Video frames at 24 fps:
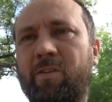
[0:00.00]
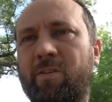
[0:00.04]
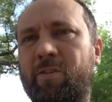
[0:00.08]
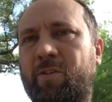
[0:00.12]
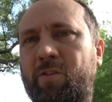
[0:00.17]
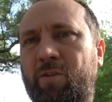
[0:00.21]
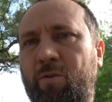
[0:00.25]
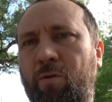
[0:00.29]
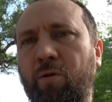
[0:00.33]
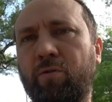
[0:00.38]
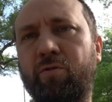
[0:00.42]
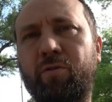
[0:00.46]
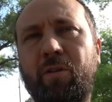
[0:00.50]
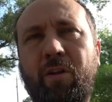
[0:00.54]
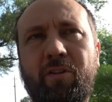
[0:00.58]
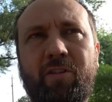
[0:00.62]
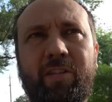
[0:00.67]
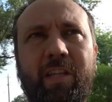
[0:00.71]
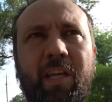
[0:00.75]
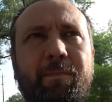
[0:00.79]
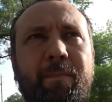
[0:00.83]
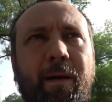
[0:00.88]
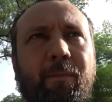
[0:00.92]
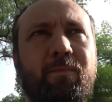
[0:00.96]
Schudnąć
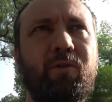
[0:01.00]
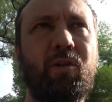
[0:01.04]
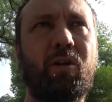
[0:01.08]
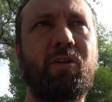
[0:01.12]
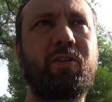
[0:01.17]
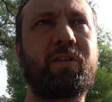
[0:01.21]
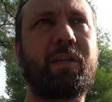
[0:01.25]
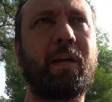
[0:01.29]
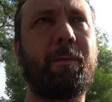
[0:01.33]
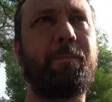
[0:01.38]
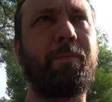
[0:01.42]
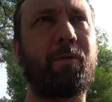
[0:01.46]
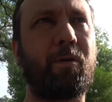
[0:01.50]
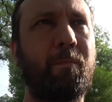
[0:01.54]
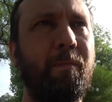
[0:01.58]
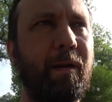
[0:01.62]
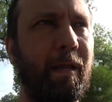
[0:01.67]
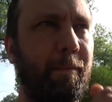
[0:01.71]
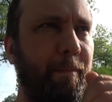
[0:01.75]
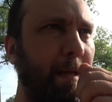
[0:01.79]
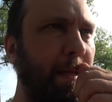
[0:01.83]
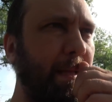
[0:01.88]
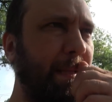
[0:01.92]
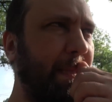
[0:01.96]
też mam troszkę
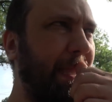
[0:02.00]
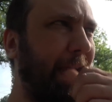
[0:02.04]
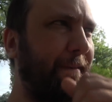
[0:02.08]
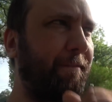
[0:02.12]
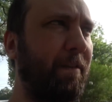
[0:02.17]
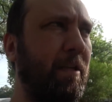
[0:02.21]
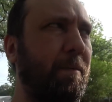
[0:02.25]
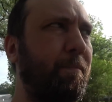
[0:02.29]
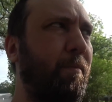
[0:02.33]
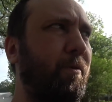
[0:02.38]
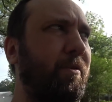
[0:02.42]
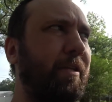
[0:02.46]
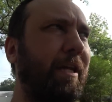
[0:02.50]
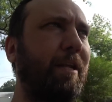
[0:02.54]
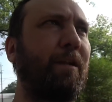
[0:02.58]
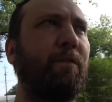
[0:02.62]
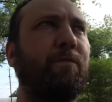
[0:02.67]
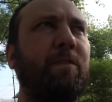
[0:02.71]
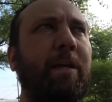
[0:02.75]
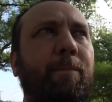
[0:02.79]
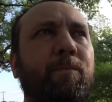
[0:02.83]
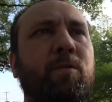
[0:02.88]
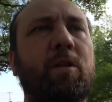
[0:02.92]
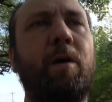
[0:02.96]
problem, tak więc
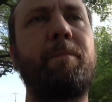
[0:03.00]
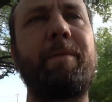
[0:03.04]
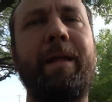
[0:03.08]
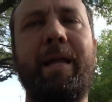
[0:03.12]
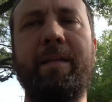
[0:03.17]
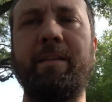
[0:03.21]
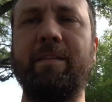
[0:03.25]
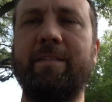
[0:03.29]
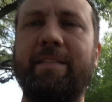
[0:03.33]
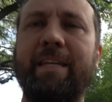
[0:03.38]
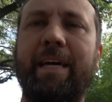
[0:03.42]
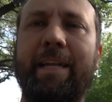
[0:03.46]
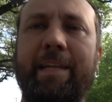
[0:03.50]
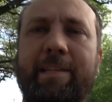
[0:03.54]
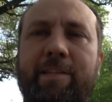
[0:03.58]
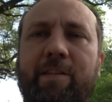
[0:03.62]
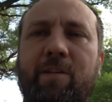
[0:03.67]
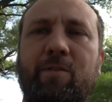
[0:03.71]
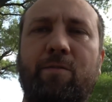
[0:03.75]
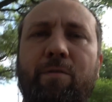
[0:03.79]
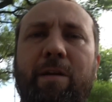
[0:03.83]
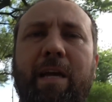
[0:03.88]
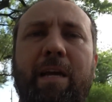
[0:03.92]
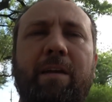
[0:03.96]
postanowiłem, dobra, nic
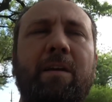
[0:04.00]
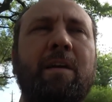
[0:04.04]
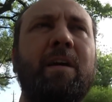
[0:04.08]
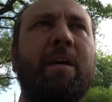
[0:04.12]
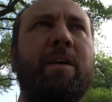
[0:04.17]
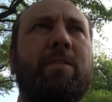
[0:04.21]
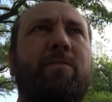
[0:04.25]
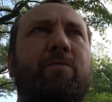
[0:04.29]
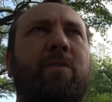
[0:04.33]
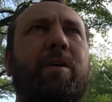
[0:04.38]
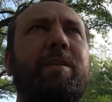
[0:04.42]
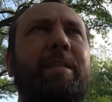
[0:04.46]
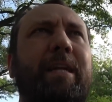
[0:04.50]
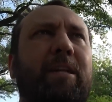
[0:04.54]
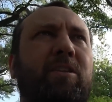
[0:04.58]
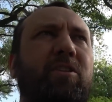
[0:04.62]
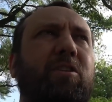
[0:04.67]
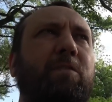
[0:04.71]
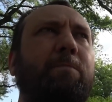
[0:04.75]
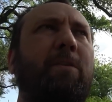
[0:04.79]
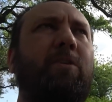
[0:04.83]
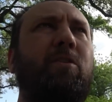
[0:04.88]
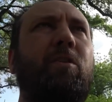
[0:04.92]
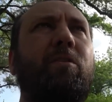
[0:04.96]
zaryzykuję. No i na
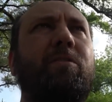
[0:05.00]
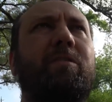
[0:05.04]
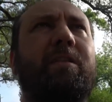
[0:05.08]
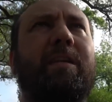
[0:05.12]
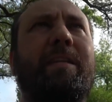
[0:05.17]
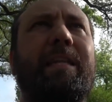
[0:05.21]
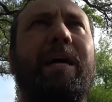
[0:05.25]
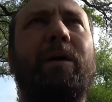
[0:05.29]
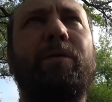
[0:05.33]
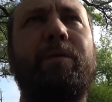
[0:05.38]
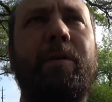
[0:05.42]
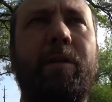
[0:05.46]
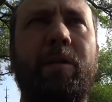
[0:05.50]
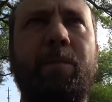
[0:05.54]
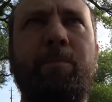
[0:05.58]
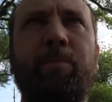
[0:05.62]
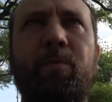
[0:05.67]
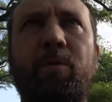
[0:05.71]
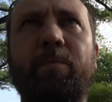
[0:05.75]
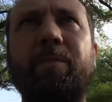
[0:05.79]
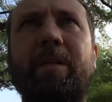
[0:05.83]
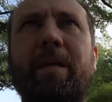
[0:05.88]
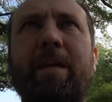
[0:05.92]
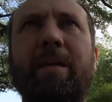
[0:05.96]
trzy miesiące na okres
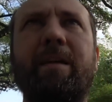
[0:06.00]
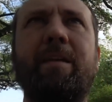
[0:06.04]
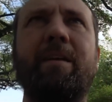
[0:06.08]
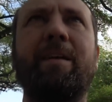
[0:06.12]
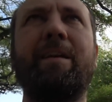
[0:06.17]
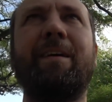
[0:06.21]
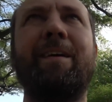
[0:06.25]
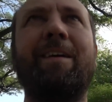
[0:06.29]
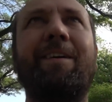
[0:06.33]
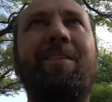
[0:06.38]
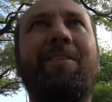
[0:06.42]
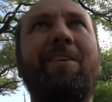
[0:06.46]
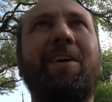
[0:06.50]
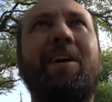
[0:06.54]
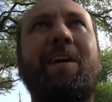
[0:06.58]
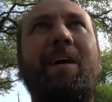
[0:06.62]
próbny, no,